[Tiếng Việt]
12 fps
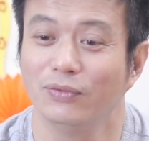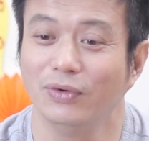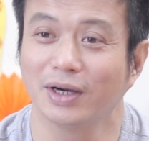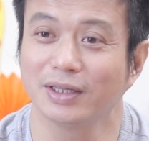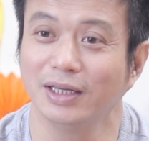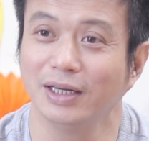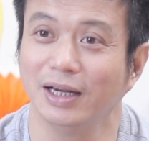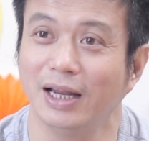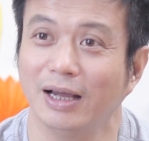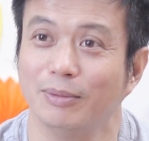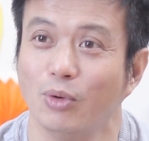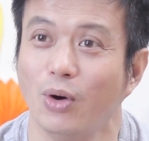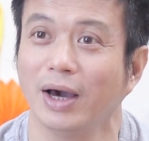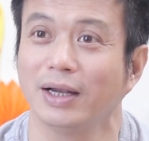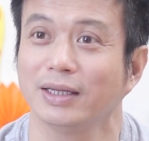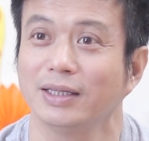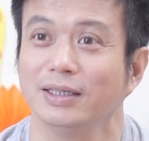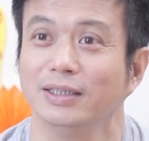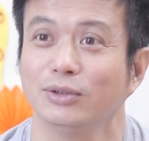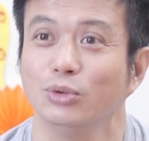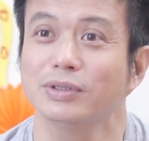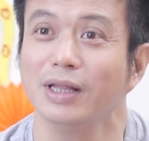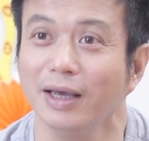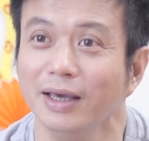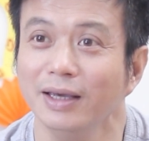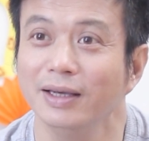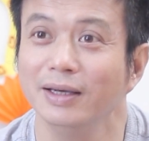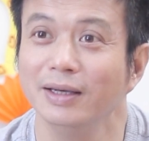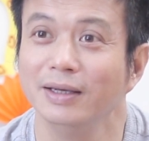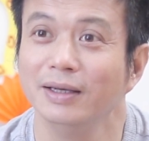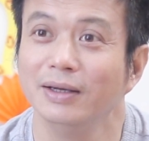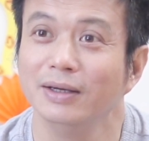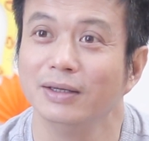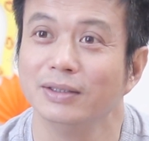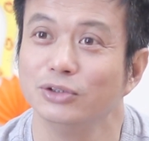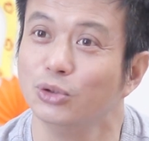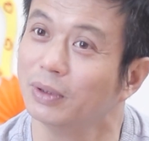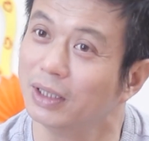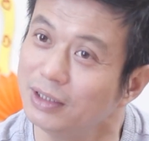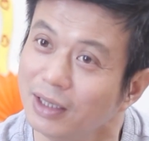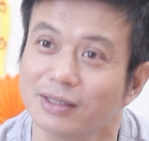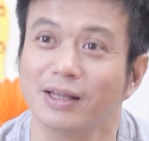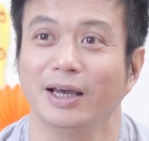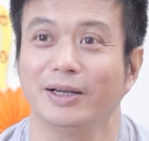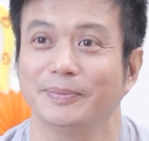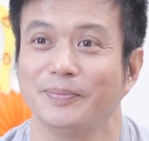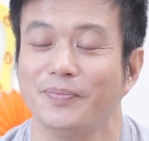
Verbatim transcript: và người ta lại làm hoàn thành như là thuốc tễ. Dùng cái đấy rất là tiện.